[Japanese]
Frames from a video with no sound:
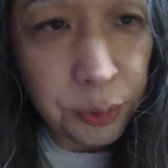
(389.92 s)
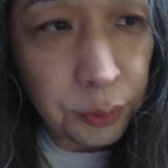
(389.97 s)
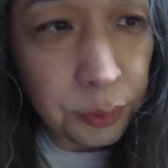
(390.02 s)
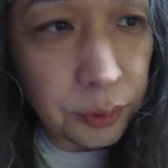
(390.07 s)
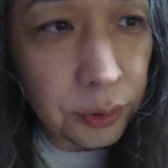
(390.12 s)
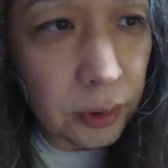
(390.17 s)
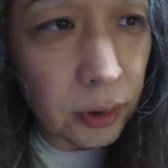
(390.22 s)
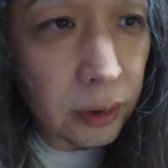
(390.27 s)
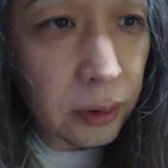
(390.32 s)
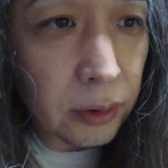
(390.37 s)
種
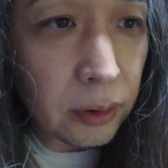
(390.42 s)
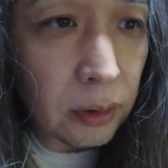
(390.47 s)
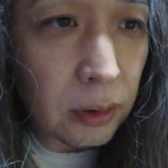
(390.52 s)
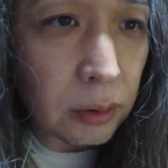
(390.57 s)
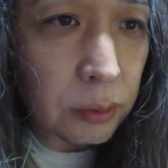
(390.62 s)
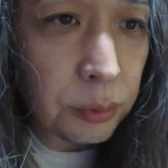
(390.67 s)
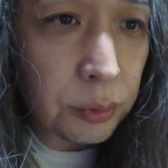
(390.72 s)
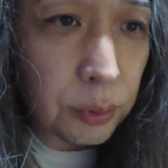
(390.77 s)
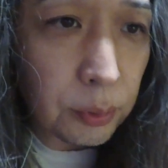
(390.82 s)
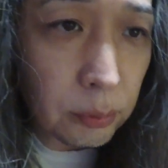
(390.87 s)
類だけで
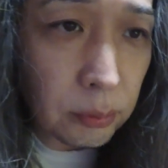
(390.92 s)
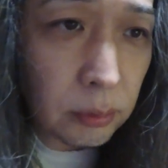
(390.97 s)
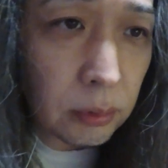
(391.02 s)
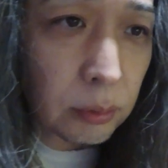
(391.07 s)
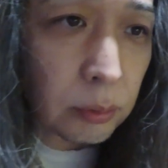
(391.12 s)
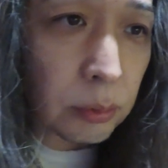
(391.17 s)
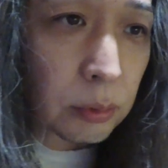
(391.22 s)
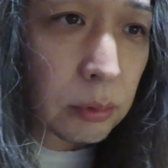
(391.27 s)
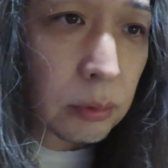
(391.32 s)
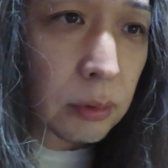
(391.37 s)
あるよって
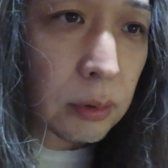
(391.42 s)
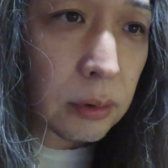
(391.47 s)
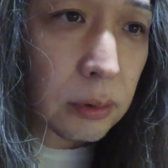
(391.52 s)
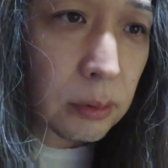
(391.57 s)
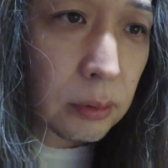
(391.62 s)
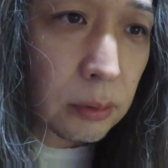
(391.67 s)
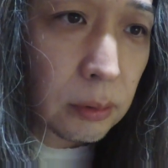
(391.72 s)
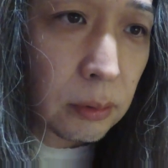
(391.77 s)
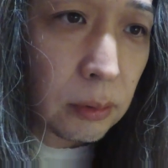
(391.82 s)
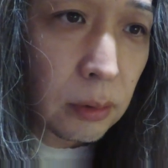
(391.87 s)
いうことは
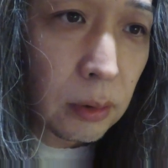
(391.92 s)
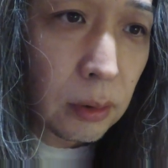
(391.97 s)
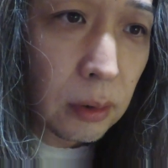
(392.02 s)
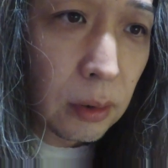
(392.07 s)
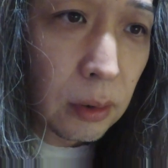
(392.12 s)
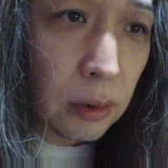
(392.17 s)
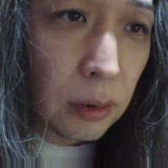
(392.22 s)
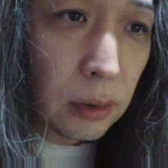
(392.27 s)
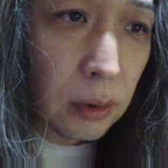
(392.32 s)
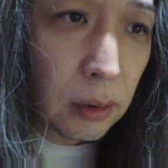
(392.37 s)
ね、
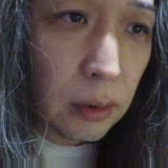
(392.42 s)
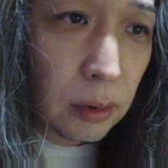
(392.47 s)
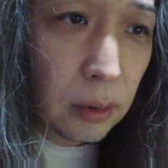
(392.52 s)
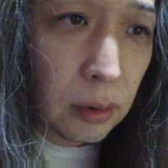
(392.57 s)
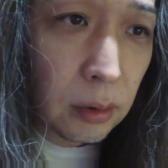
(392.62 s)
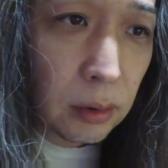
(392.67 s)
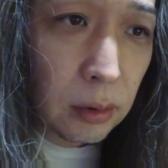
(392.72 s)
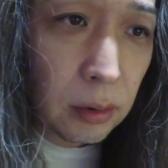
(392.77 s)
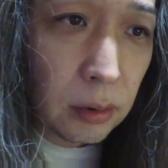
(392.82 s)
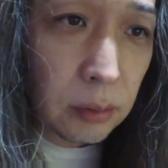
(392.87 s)

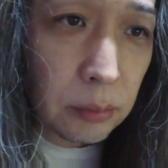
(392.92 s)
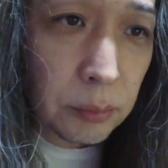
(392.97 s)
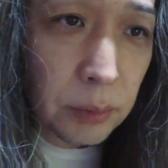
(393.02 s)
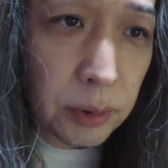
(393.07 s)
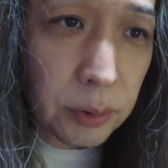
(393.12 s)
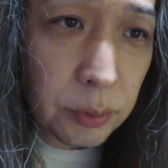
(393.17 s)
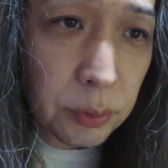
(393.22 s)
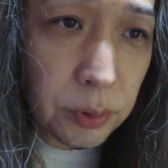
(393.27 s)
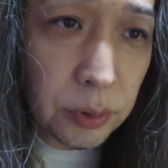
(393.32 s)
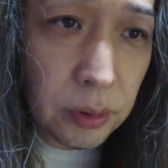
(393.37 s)

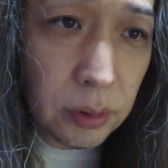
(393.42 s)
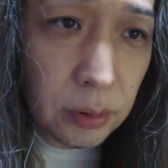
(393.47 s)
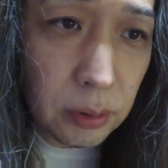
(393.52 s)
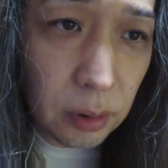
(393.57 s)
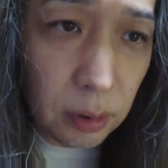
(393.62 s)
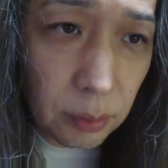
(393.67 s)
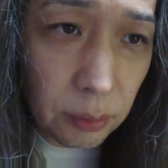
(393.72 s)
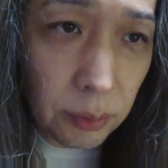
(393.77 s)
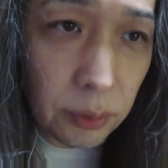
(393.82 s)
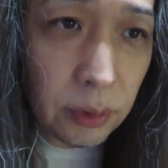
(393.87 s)
毎年1
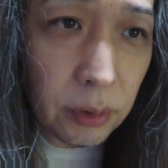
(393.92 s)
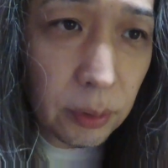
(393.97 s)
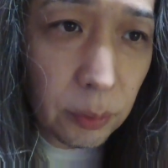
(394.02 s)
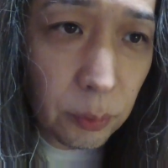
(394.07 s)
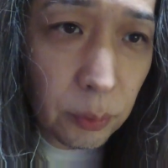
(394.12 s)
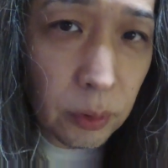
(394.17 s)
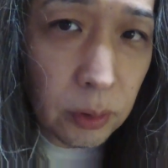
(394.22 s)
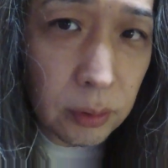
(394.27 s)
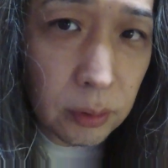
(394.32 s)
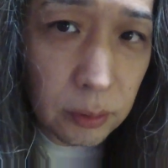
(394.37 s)
回は言って
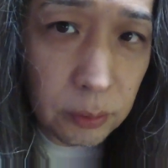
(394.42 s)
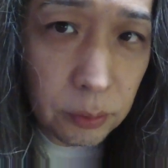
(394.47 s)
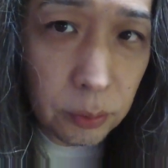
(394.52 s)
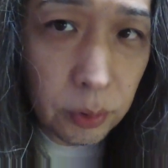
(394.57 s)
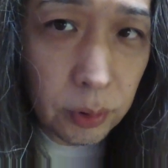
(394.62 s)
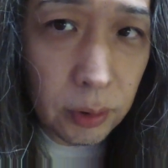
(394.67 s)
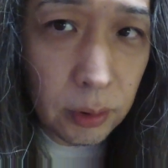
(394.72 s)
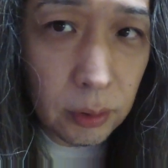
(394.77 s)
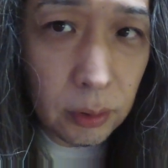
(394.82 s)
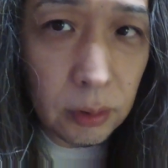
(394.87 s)
おかない
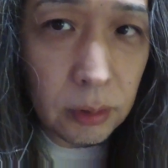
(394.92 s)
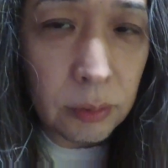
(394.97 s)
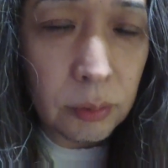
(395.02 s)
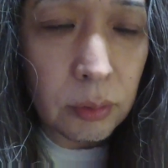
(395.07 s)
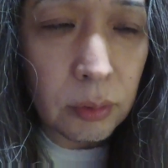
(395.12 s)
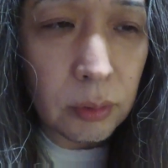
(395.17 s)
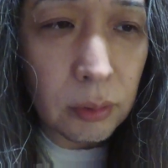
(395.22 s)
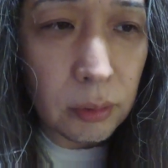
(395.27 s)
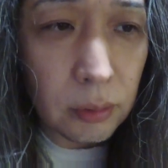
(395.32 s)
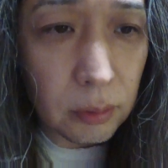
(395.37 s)
といけない
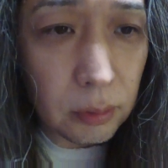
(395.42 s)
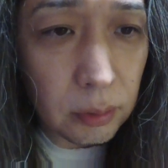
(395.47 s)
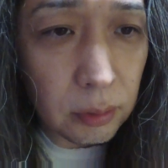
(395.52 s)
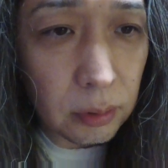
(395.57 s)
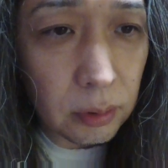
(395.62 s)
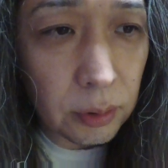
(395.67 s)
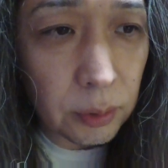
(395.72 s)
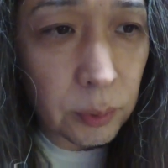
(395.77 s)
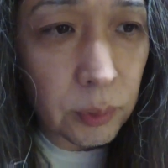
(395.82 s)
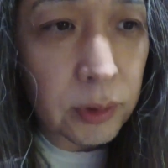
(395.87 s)
ので
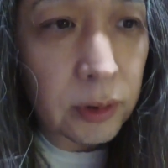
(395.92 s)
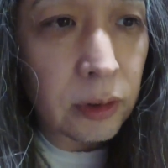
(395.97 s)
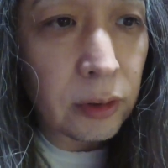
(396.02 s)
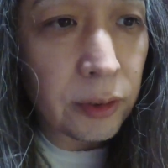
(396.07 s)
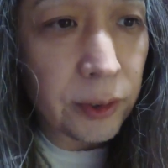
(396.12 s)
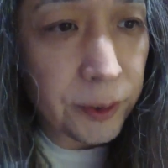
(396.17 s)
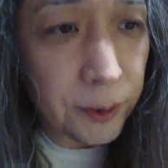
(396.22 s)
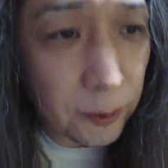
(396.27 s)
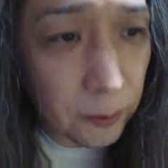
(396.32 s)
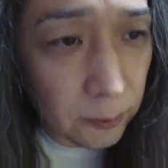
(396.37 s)
ね、言わせ
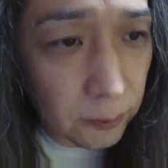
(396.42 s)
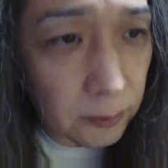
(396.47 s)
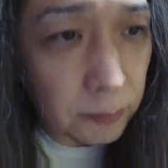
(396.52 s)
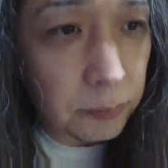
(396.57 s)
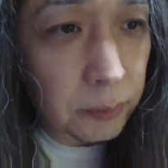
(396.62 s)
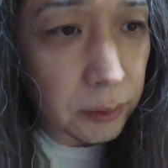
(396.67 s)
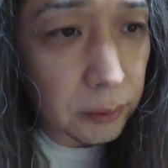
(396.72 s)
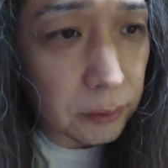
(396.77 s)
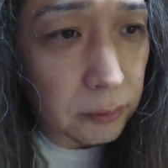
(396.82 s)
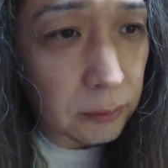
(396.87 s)
ていただき
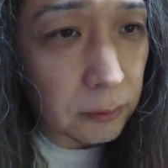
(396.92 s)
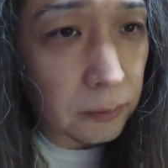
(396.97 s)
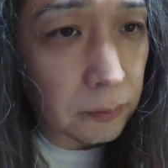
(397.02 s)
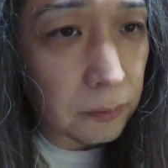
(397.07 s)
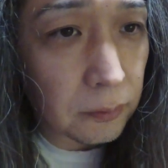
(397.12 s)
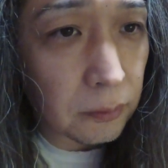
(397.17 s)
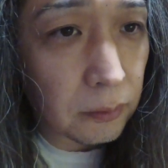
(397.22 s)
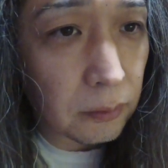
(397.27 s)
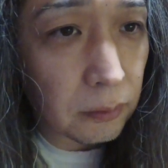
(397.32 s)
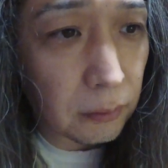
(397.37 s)
ました。
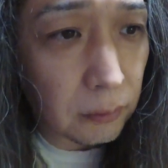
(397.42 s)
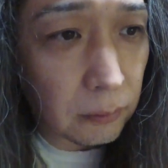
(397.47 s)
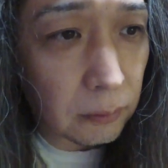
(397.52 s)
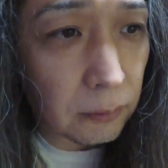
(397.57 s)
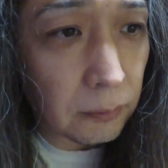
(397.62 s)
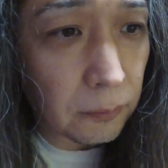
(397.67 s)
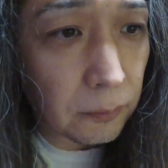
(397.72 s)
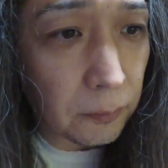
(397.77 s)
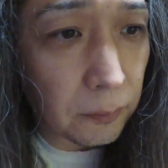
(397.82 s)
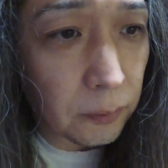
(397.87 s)

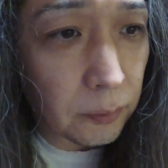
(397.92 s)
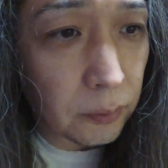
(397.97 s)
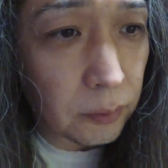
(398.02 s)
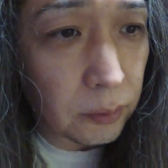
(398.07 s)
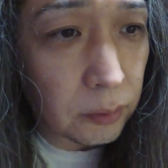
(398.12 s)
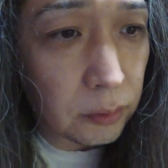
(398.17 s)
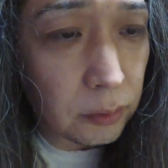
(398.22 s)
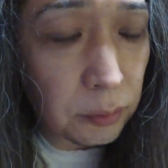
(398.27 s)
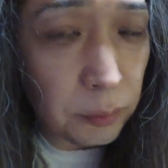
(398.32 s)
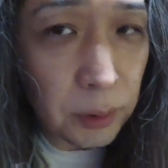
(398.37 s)

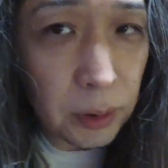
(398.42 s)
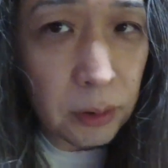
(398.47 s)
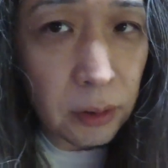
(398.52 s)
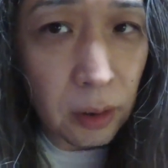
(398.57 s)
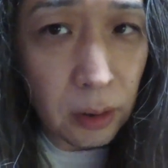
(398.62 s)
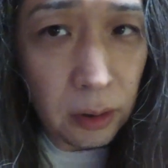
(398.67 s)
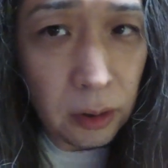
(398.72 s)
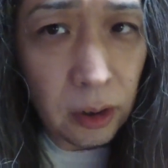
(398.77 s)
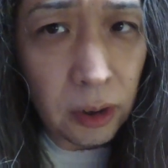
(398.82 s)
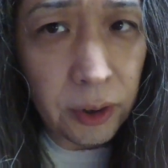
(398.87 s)
えー、つまり
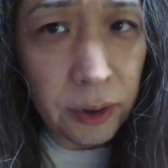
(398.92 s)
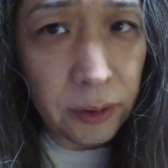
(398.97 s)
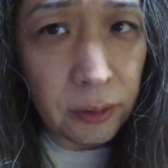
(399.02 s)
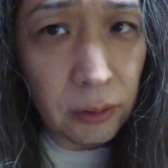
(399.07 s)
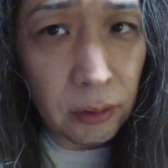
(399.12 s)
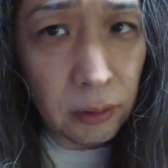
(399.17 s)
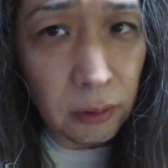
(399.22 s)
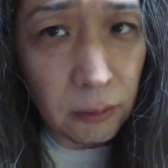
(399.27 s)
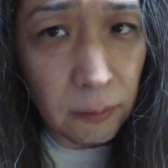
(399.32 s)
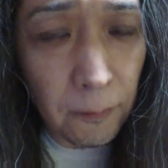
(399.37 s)
何が言い
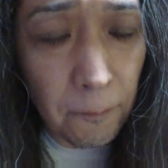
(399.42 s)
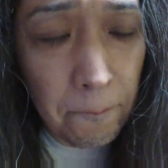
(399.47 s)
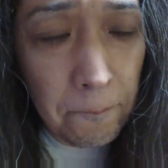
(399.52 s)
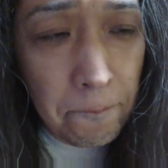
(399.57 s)
たいか。